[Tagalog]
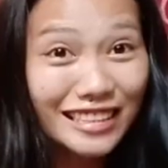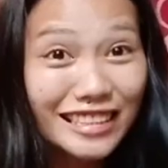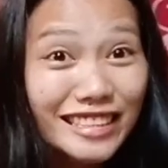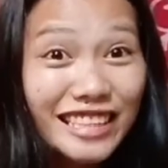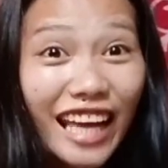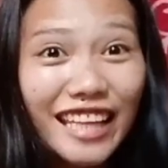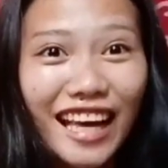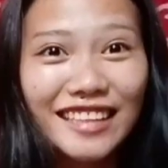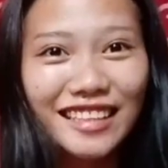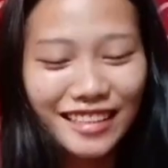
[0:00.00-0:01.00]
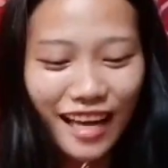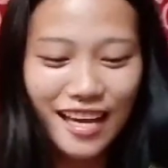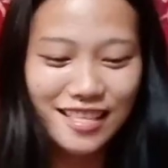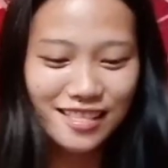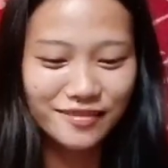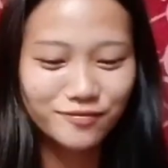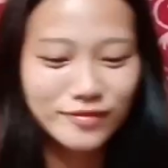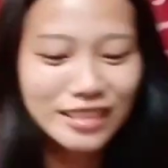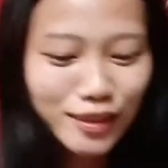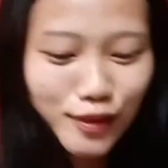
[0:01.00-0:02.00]
Sige, try natin, guys.
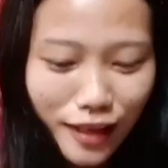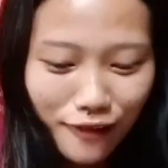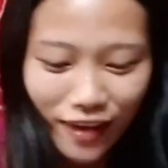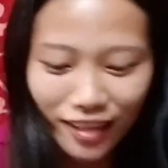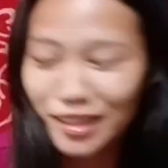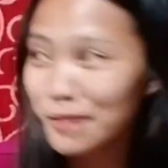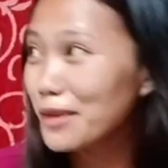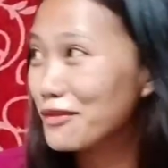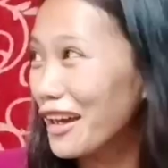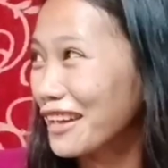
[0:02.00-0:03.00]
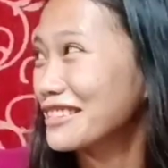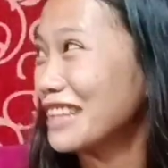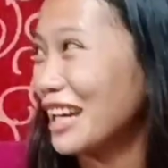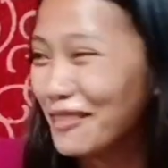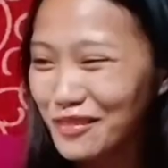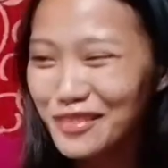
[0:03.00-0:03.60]
Kung effective. Effective!